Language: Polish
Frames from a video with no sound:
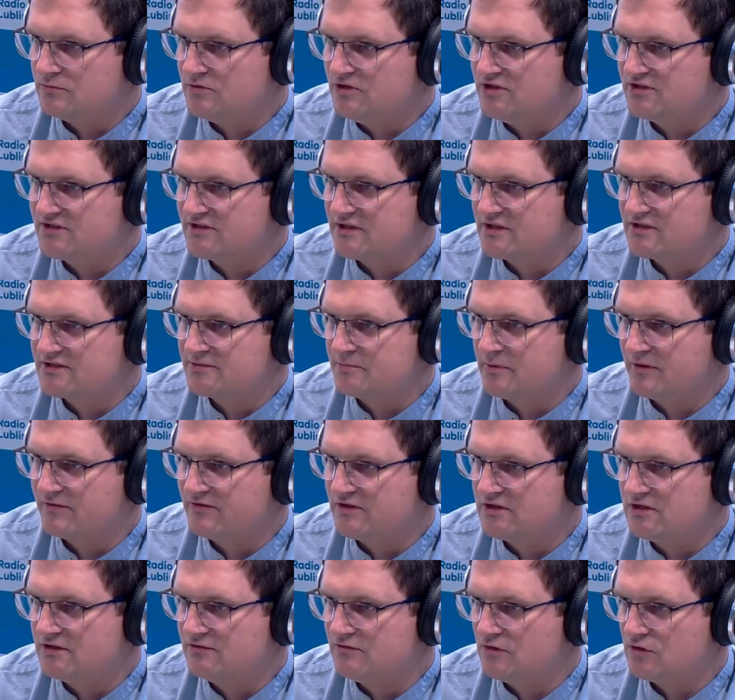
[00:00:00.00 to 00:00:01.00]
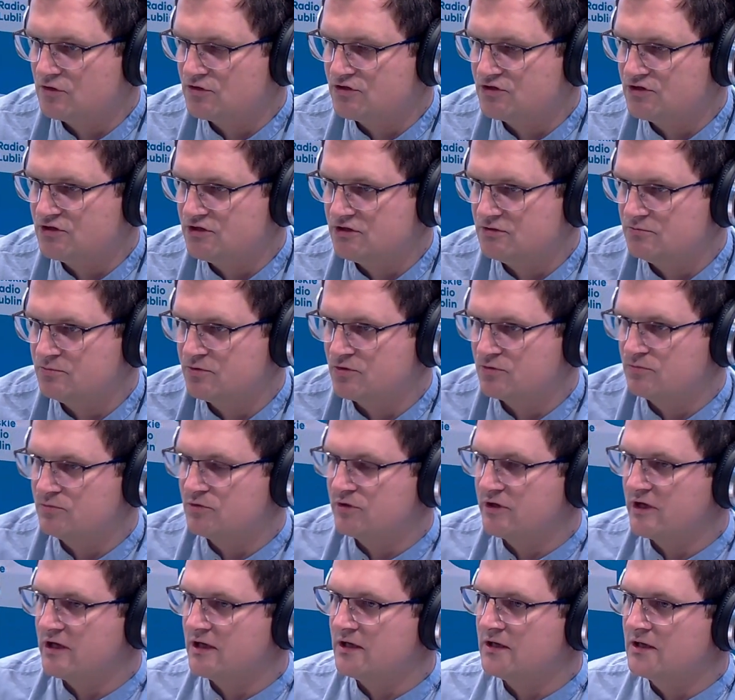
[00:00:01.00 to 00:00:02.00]
minister sprawiedliwości i
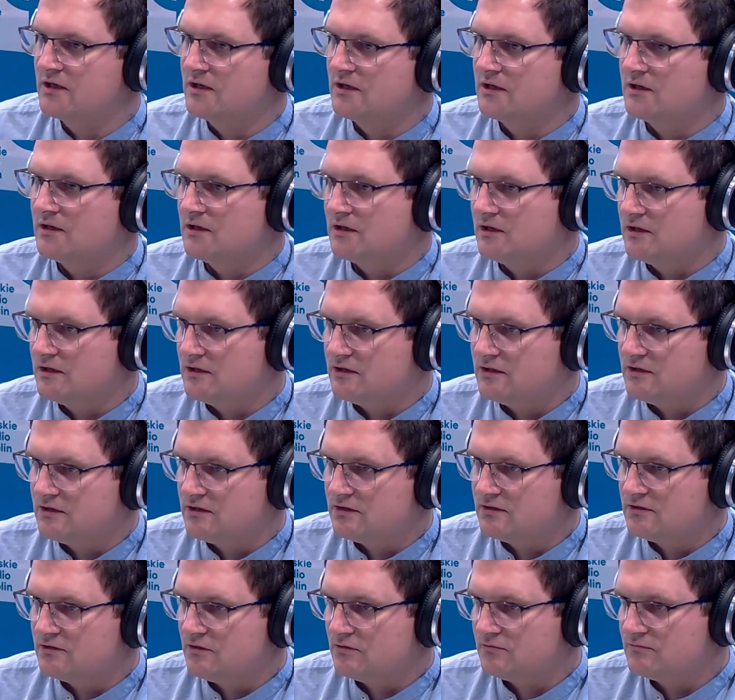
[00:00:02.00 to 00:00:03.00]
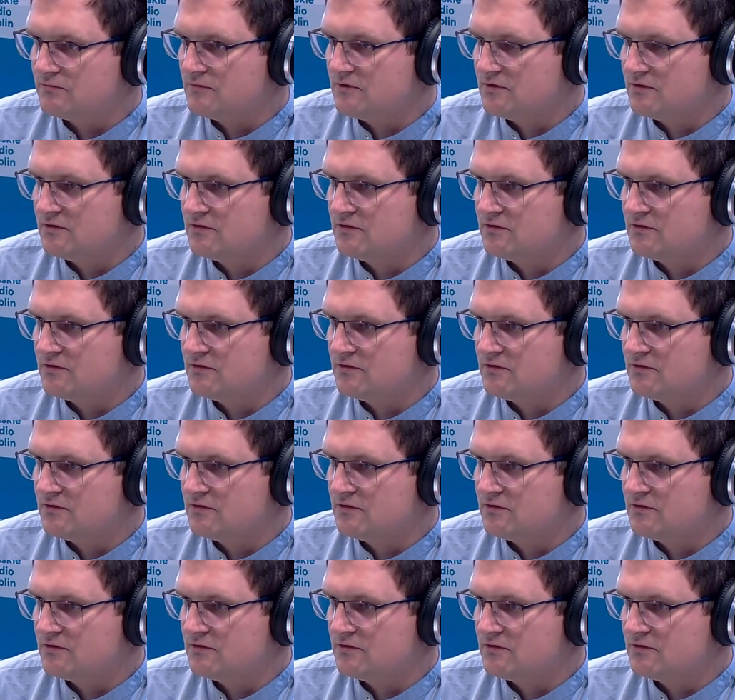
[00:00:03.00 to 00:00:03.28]
próbuje y, no,